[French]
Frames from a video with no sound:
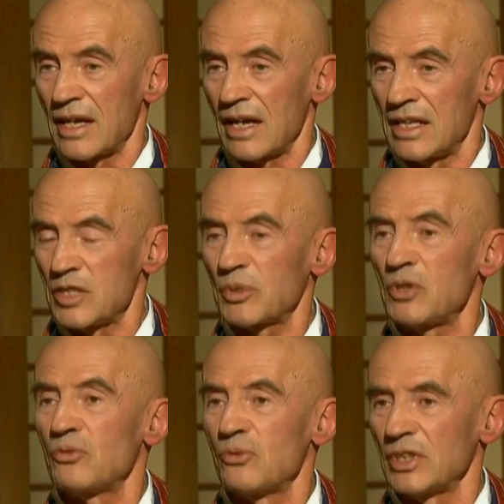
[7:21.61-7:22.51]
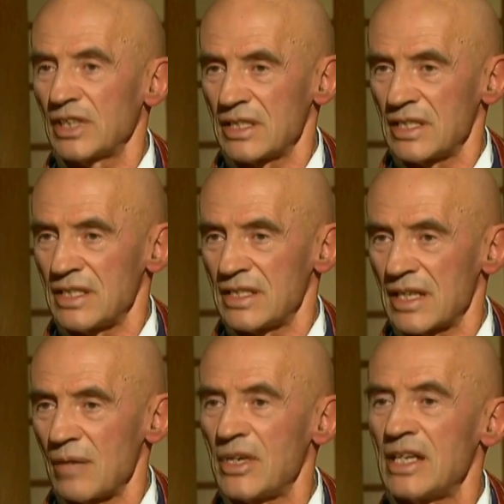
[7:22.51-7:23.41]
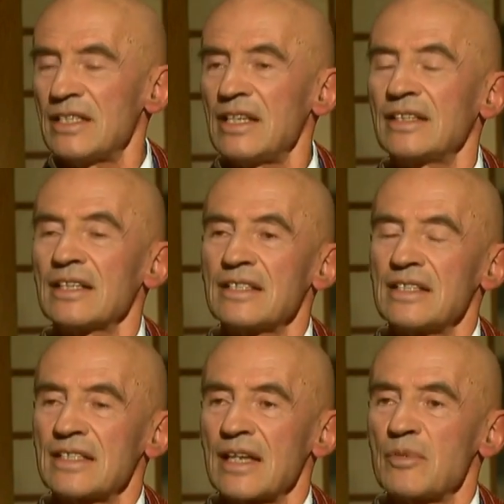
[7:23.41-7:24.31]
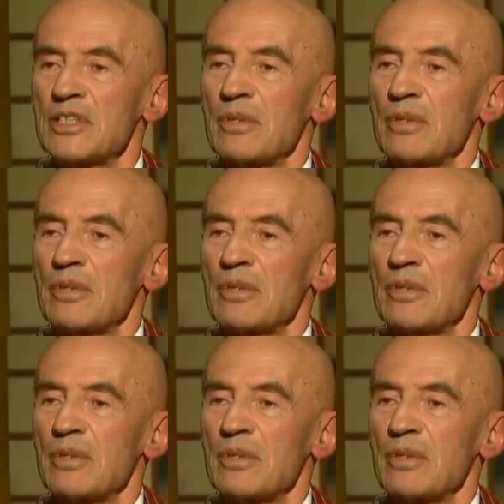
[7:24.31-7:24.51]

car l'esprit, au fond, est insaisissable. Et s'il est insaisissable,